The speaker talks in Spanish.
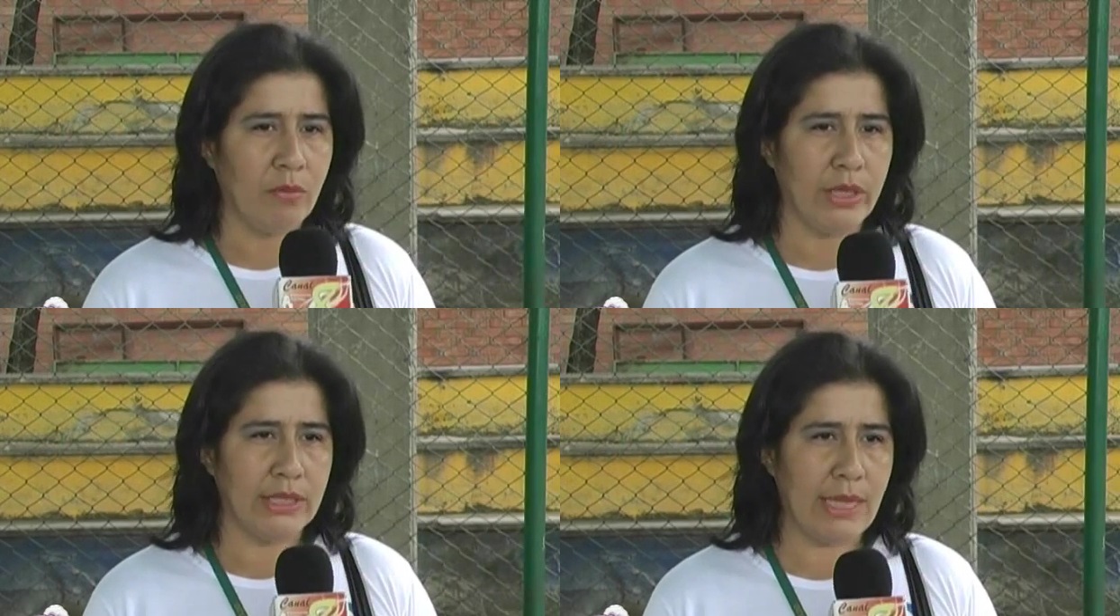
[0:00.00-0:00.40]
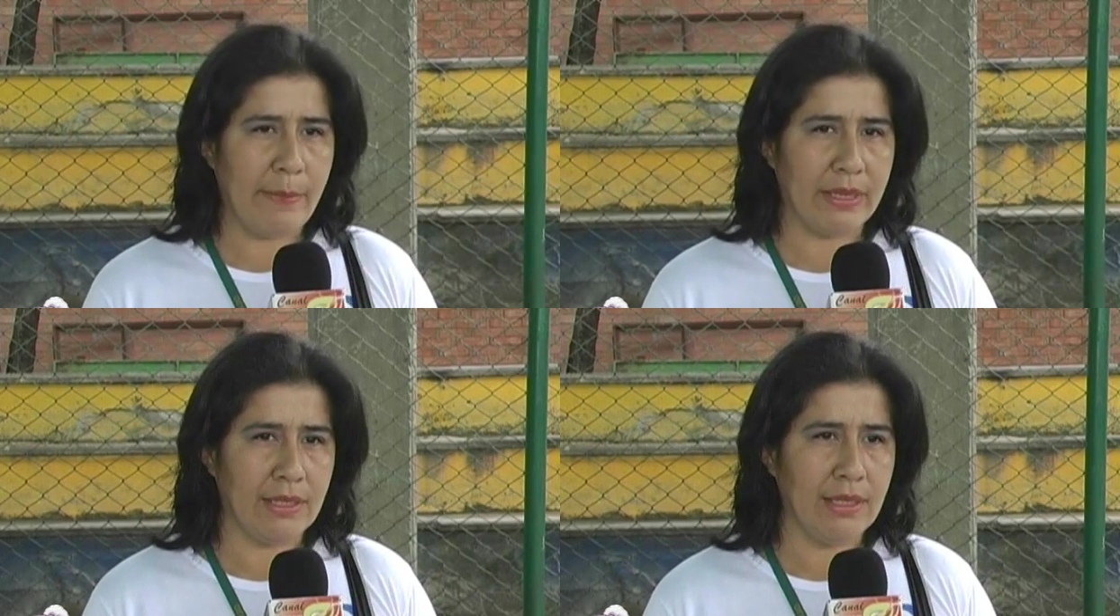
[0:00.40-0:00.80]
Pues
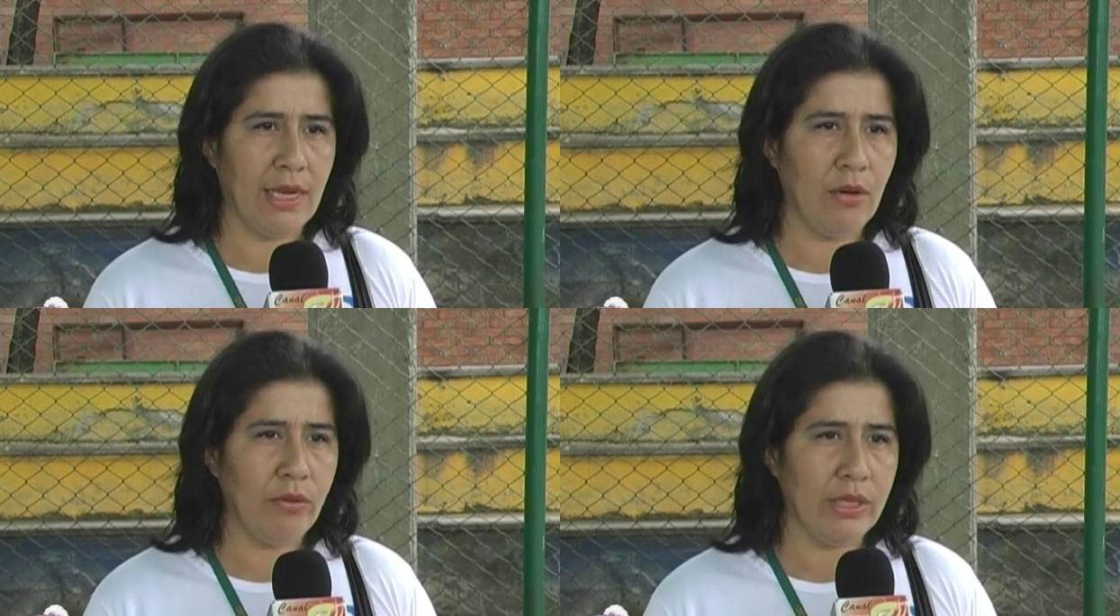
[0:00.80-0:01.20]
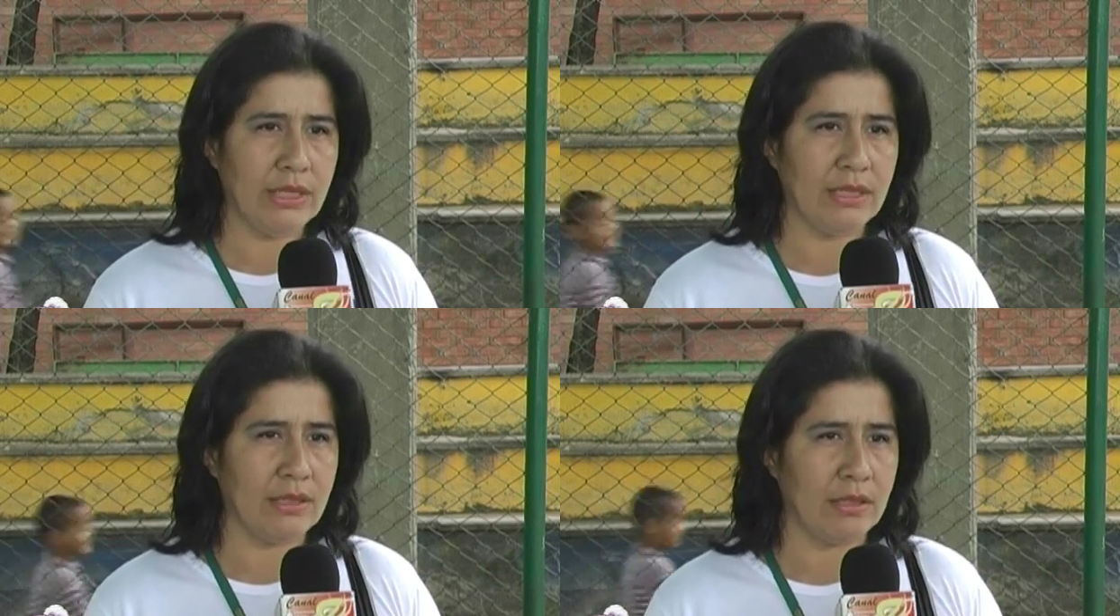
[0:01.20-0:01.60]
a partir del
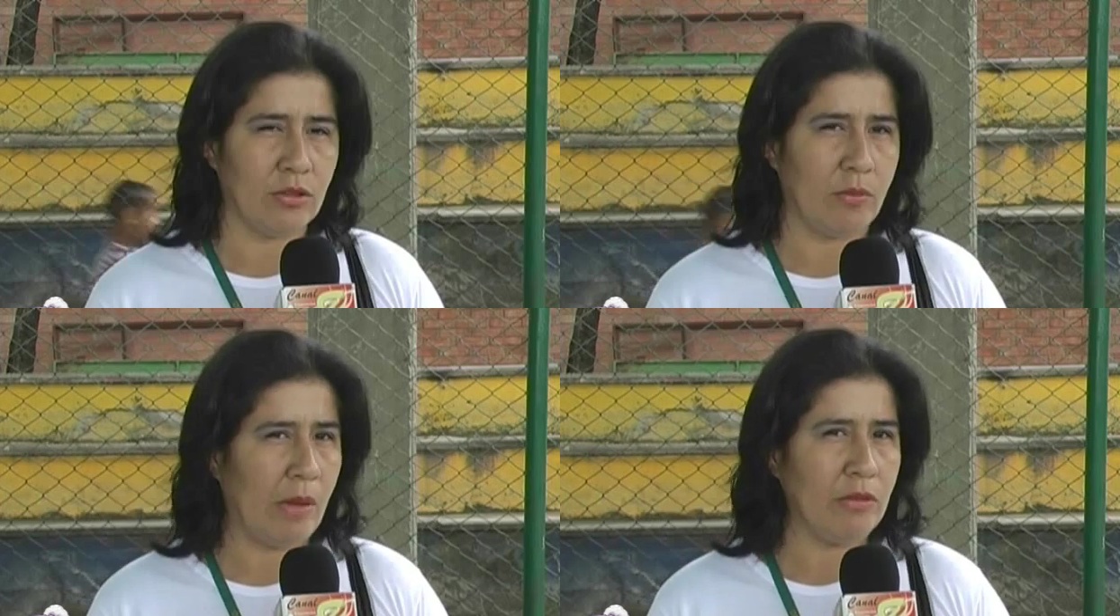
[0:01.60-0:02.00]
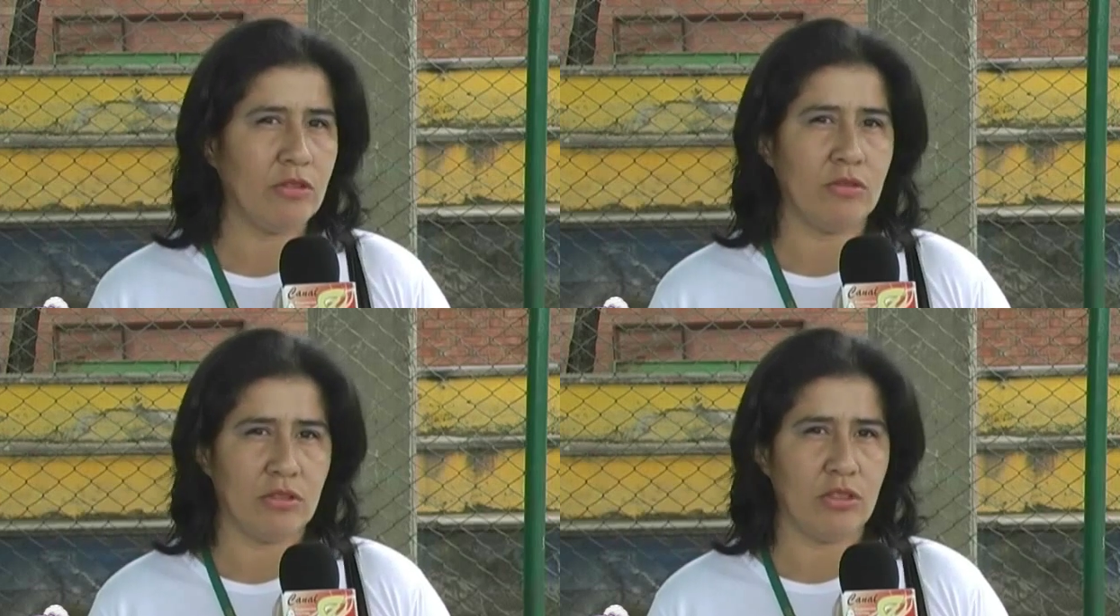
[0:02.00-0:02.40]
lunes eh,
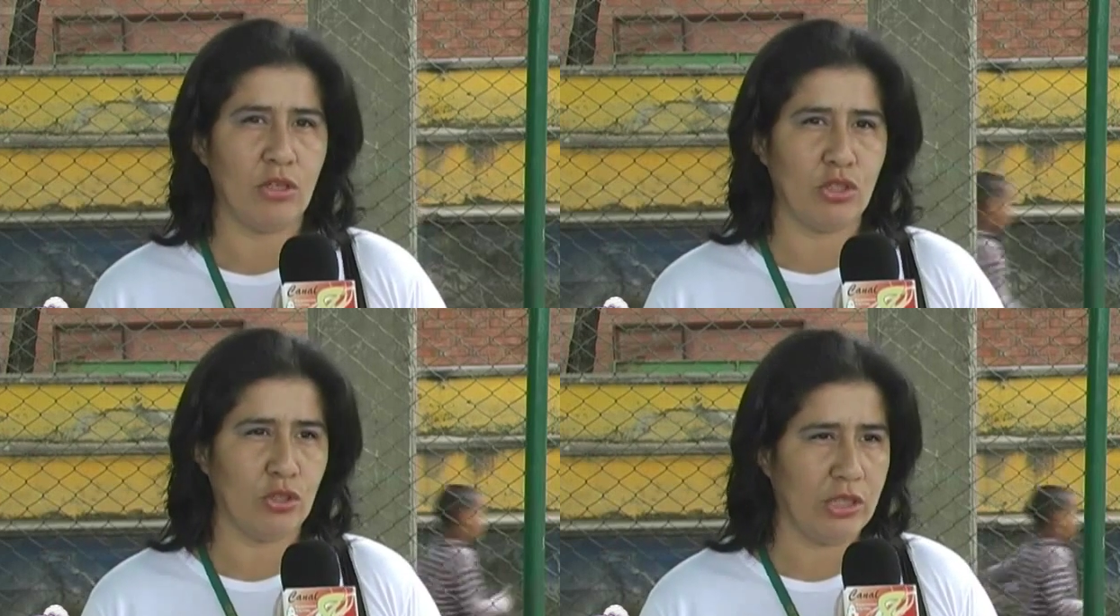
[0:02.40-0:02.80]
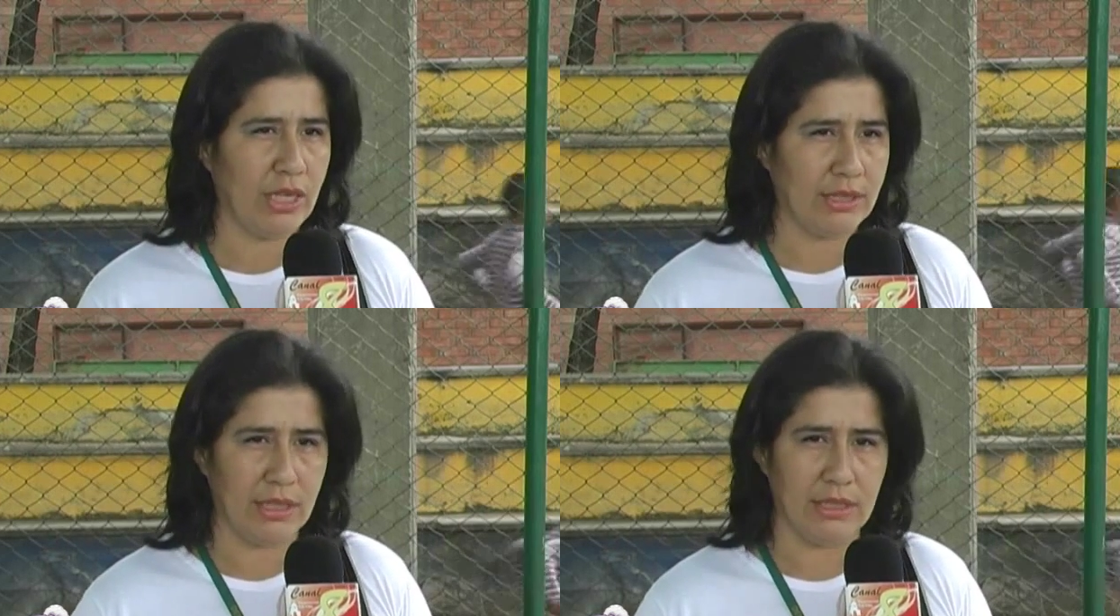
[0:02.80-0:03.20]
tomamos unos ocho
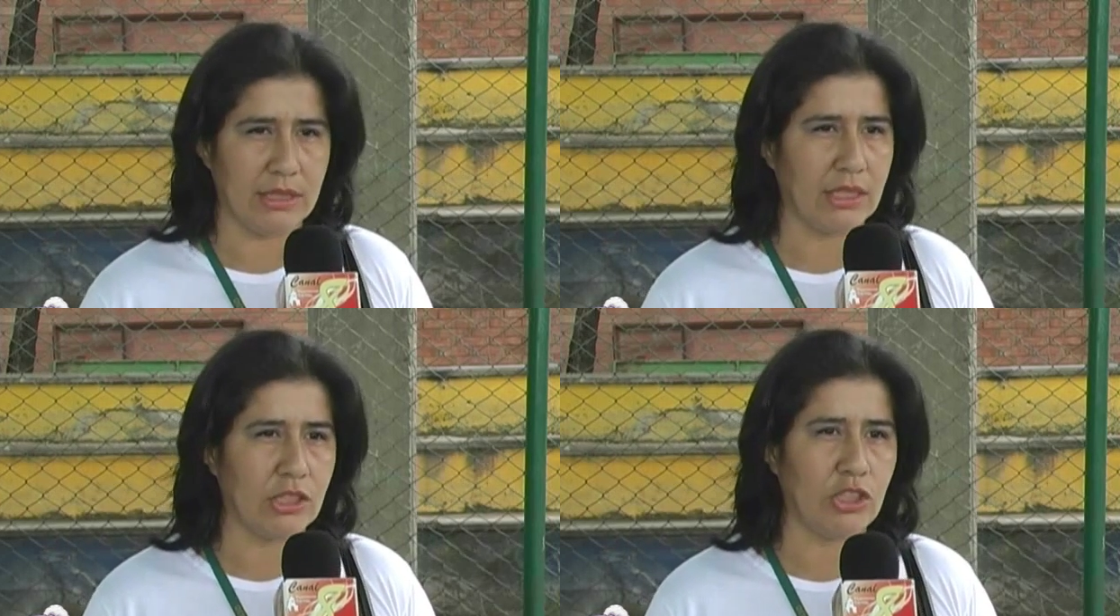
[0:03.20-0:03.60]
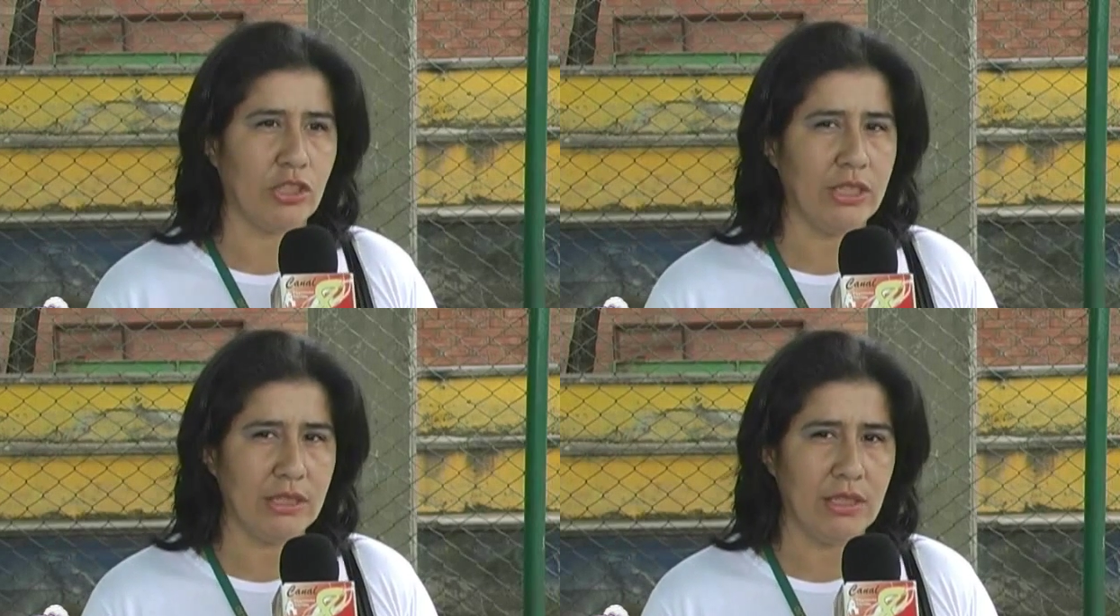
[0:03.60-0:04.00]
días en
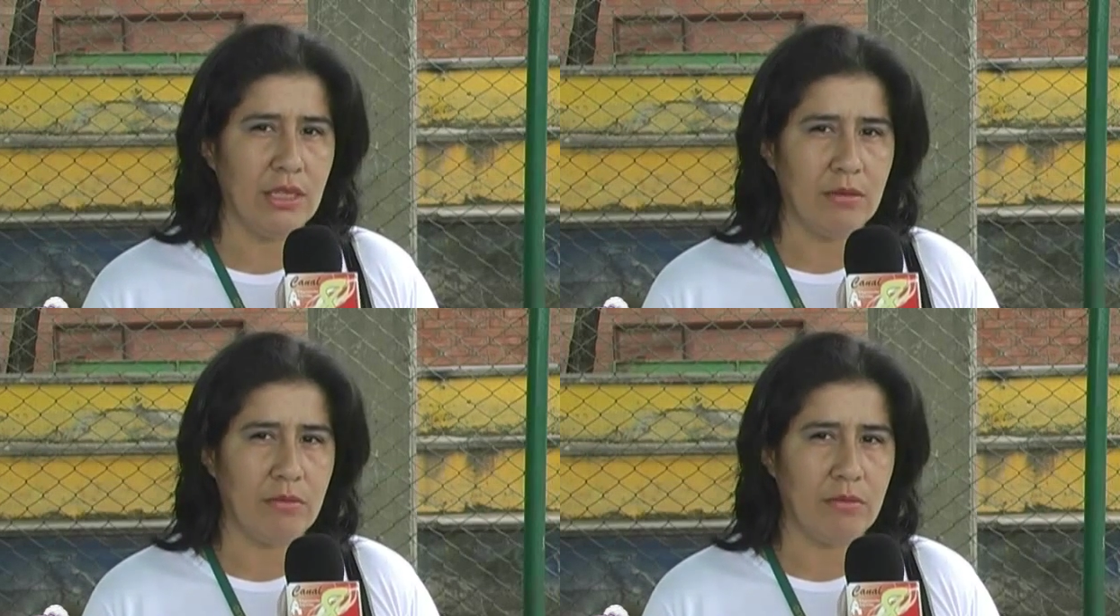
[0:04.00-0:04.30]
inscripciones,